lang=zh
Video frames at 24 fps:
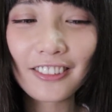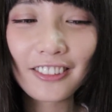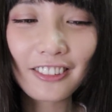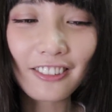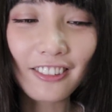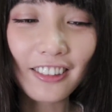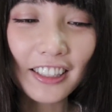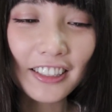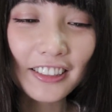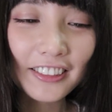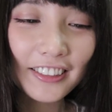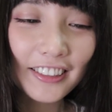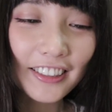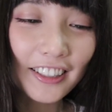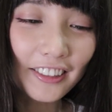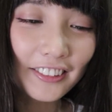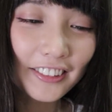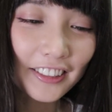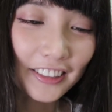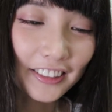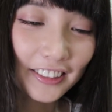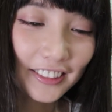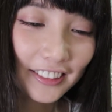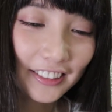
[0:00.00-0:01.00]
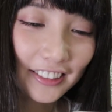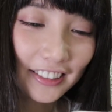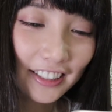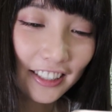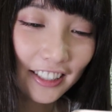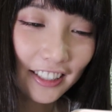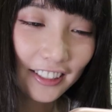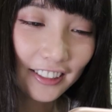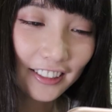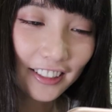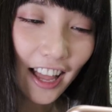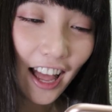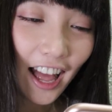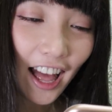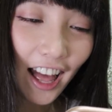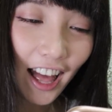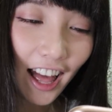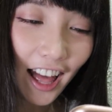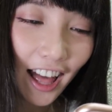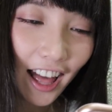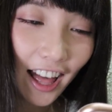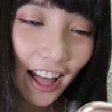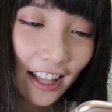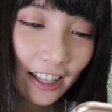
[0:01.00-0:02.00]
果然是要等今年
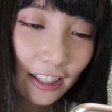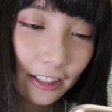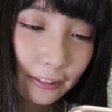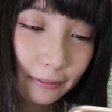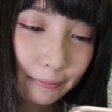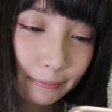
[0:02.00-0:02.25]
啊，